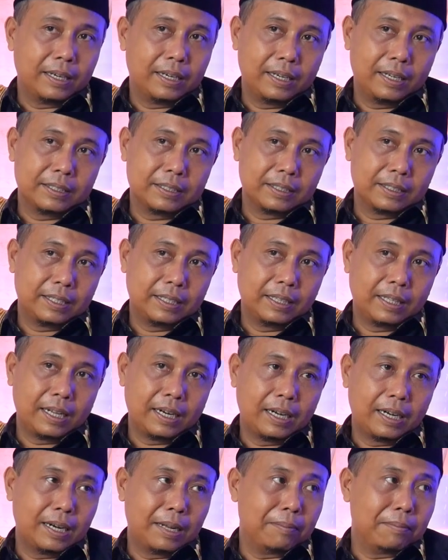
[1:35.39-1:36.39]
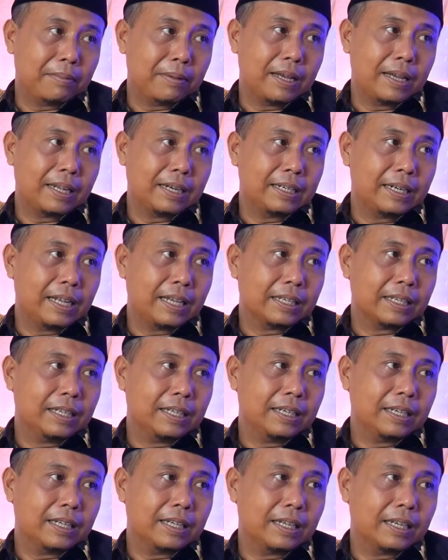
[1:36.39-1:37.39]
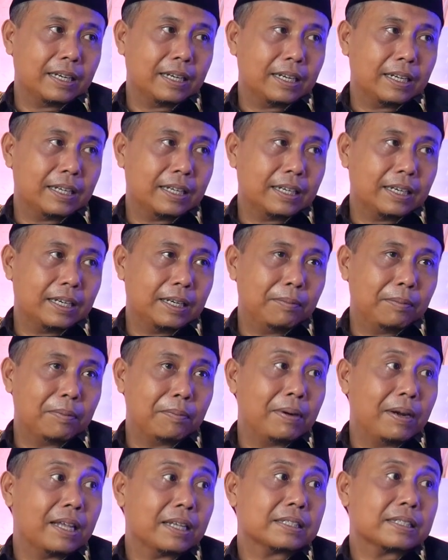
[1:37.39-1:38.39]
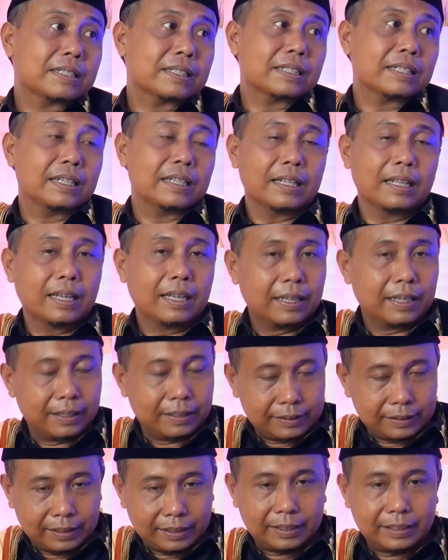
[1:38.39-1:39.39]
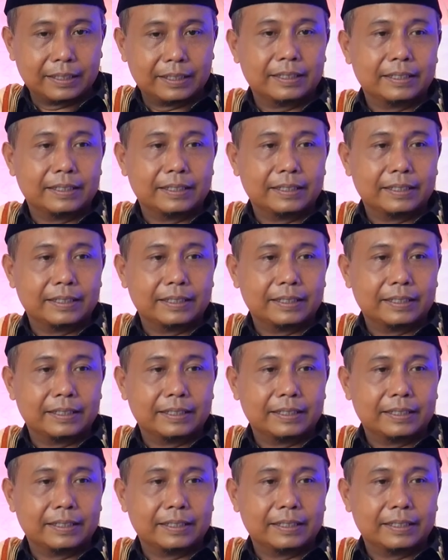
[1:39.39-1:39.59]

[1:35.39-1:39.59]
Ada sekitar kurang berarti, 6 hari ya. lagi ya. lima 15 kita. Ya. Okay.